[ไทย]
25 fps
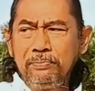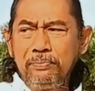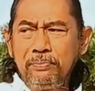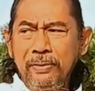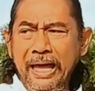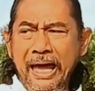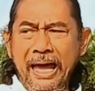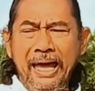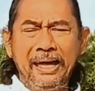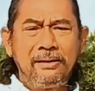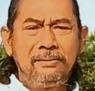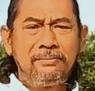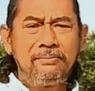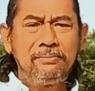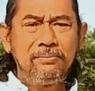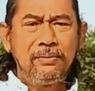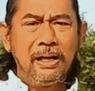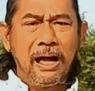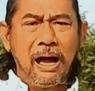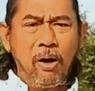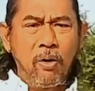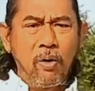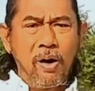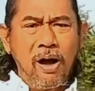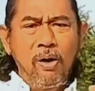เขต
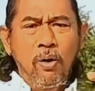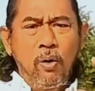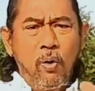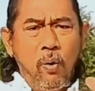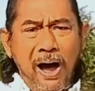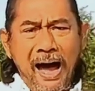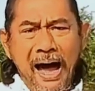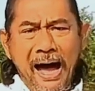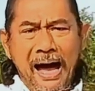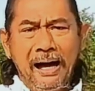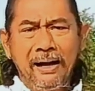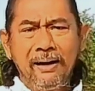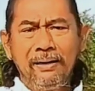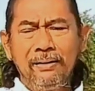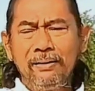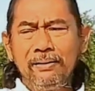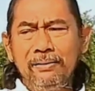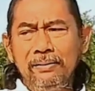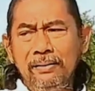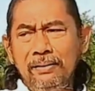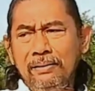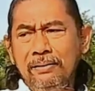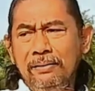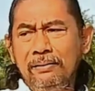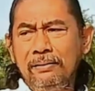เอากว้า
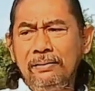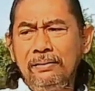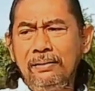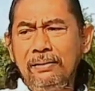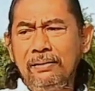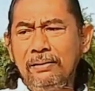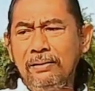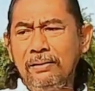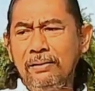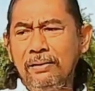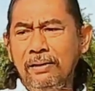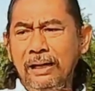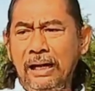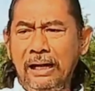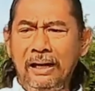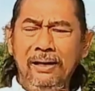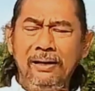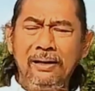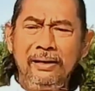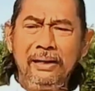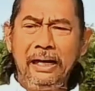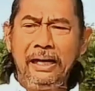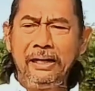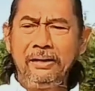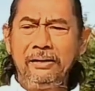
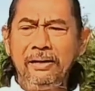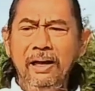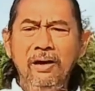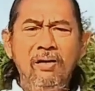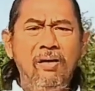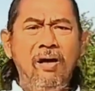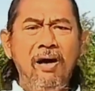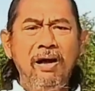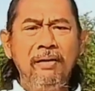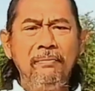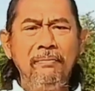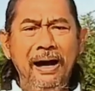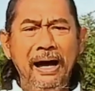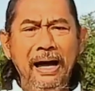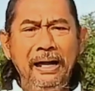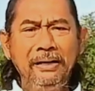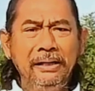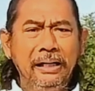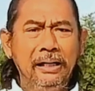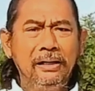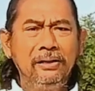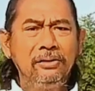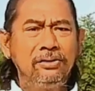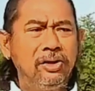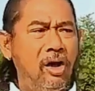งๆเขตนครมาห
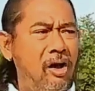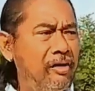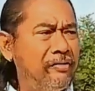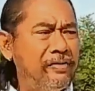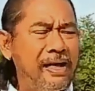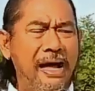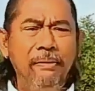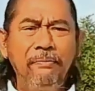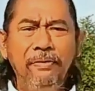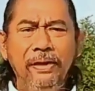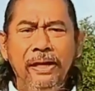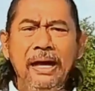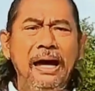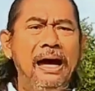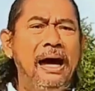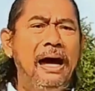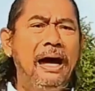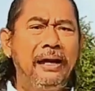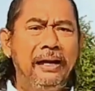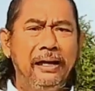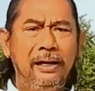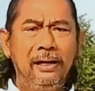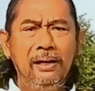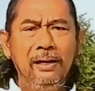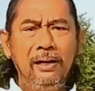นึ่งสองสามสี่ห้า
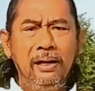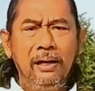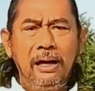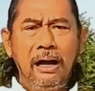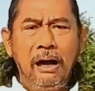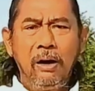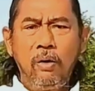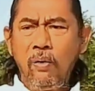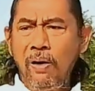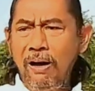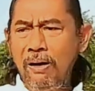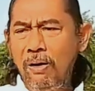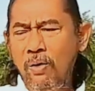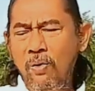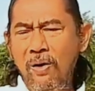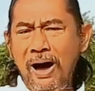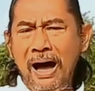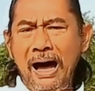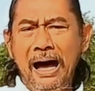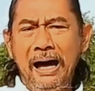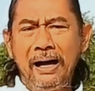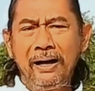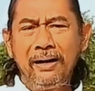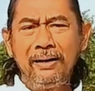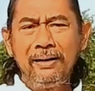เนี่ย เอาก
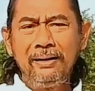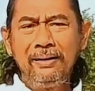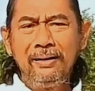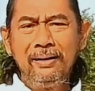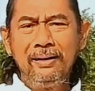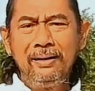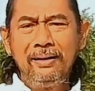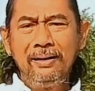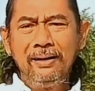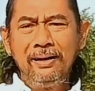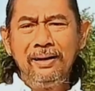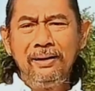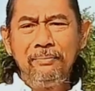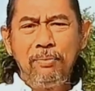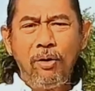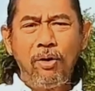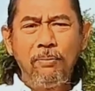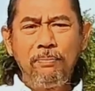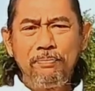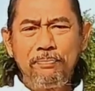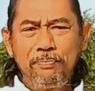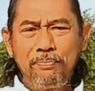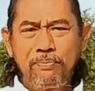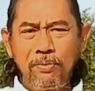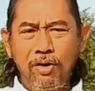ว้างๆ ปุ๊บ
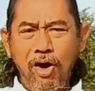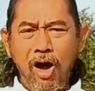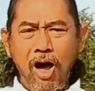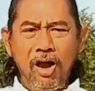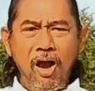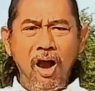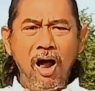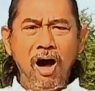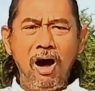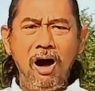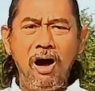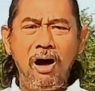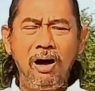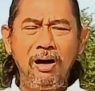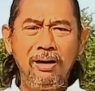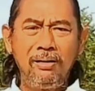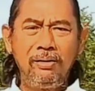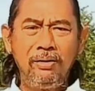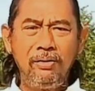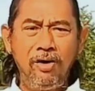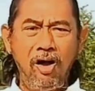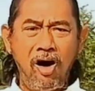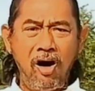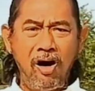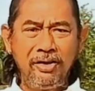ก็รอ
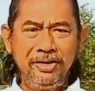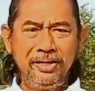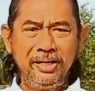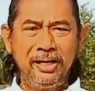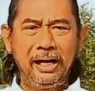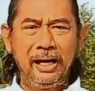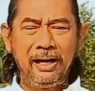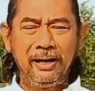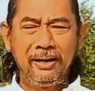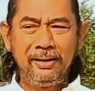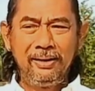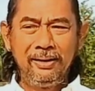รอเหยื่อ